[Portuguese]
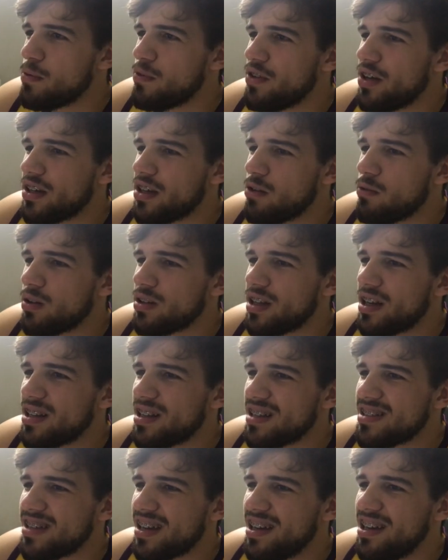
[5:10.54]
Vamos ver aqui quanto ela
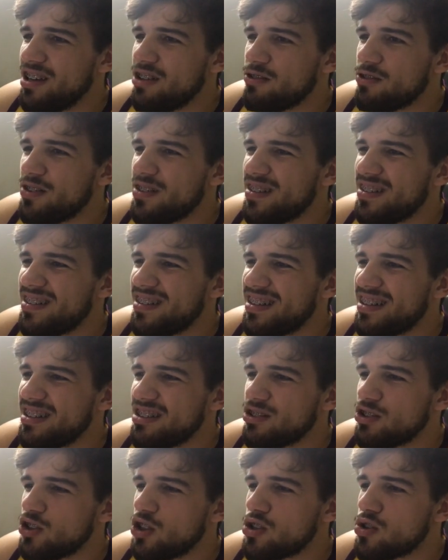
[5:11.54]
tá saindo.
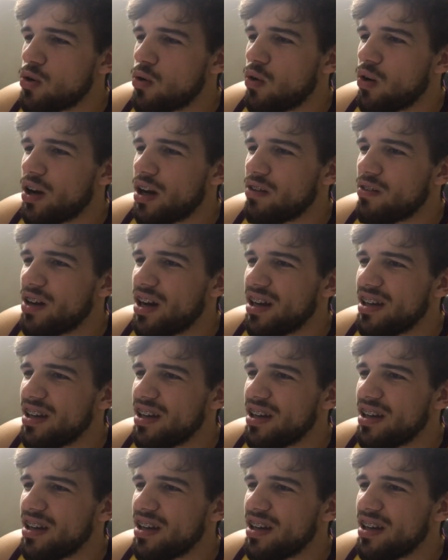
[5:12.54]
Deixa eu colocar no